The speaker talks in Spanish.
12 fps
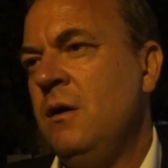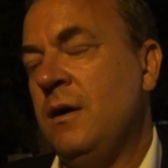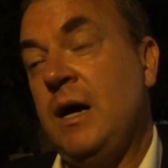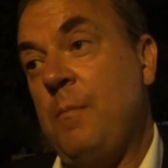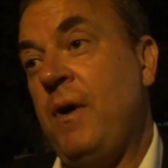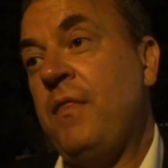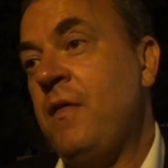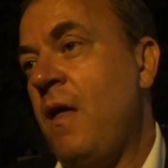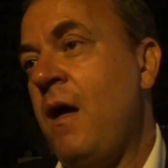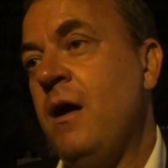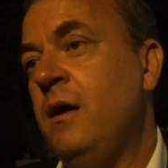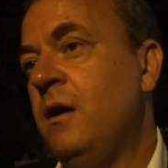
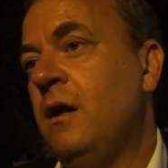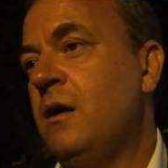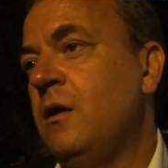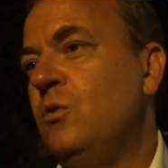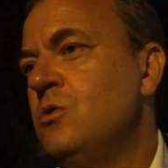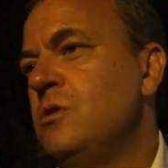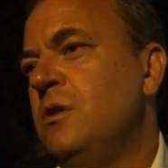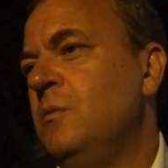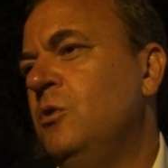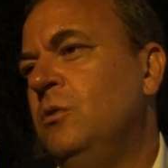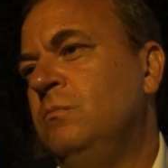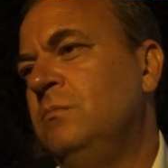capacidad de generar recursos,
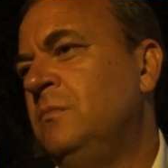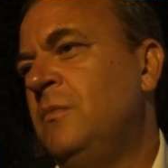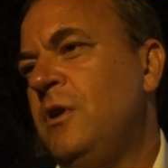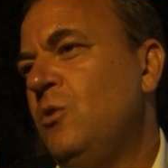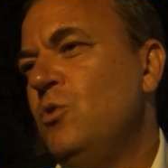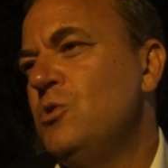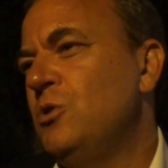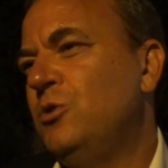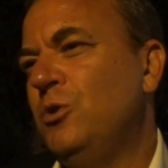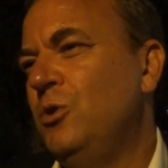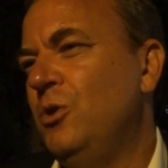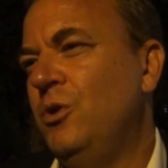tenemos mm, recursos
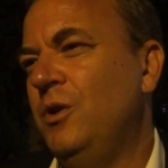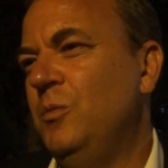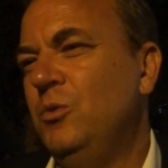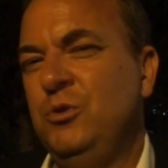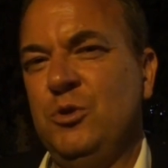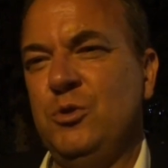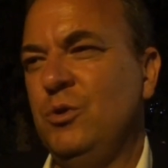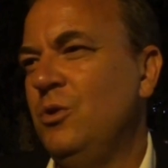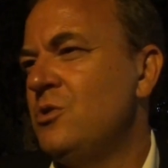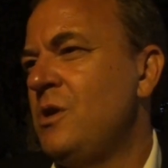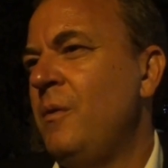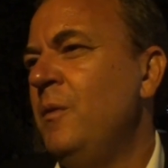todos los del mundo, todos
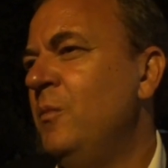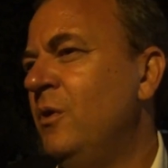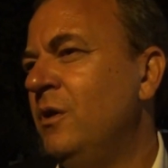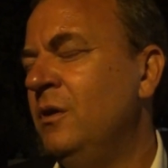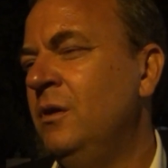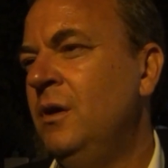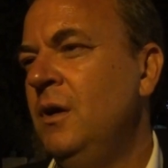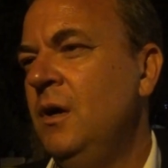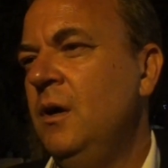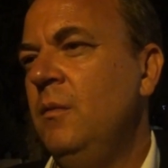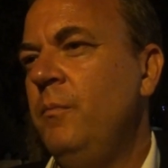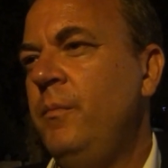lo sabemos, ¿no?
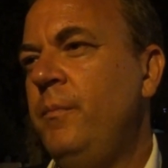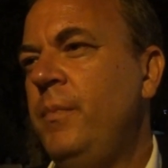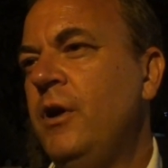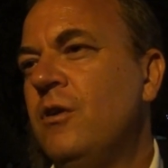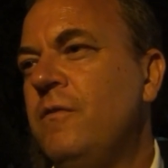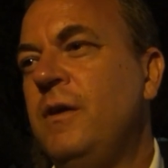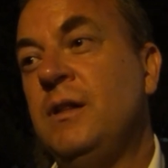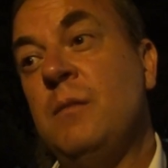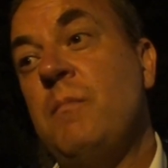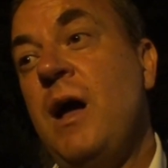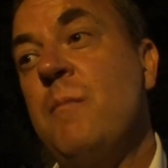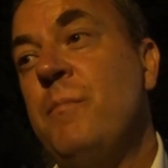Pero nos
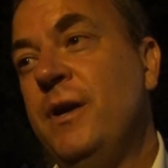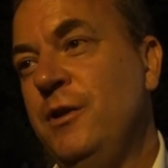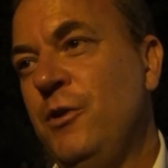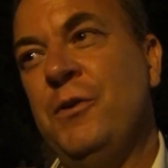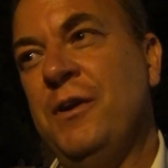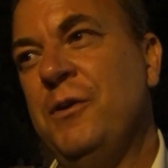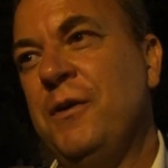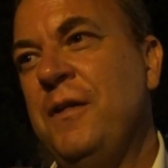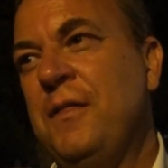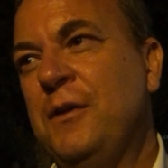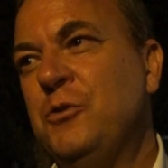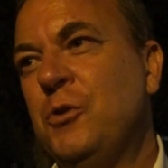faltan más emprendedores, lo que
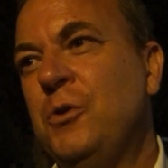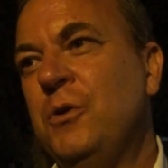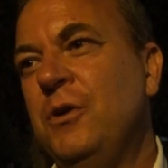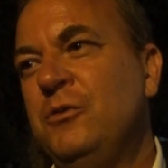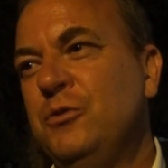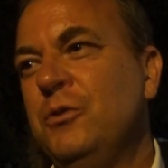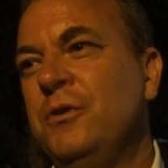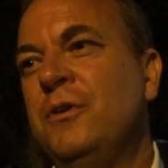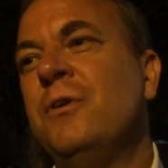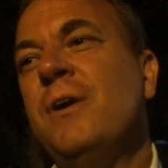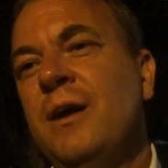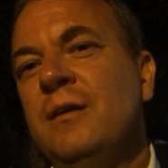dicen todos los estudios,
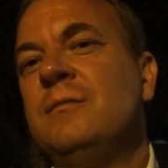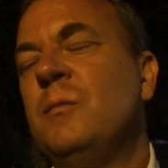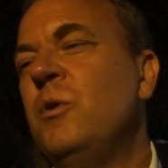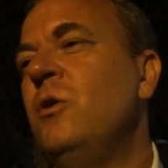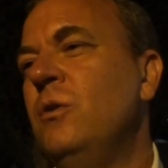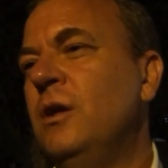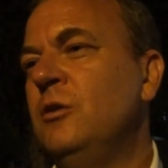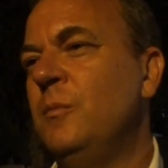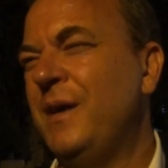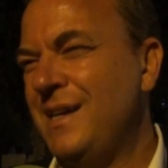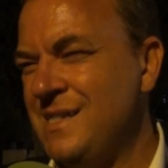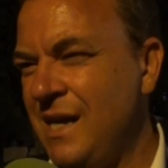¿no? Y ahí estamos ayudando
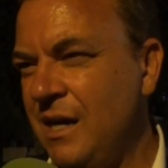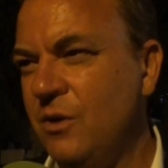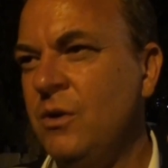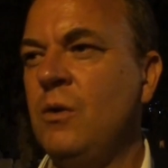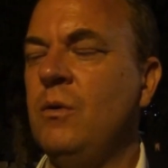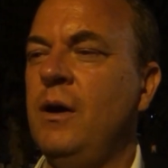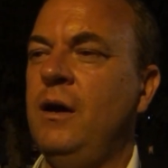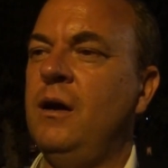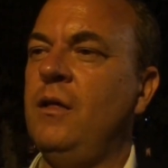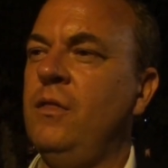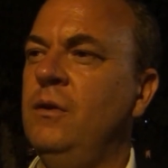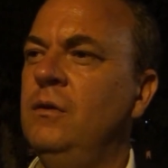para sacar una nueva
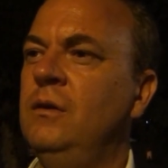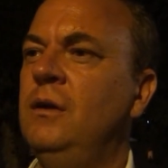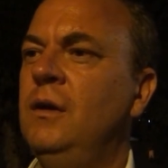generación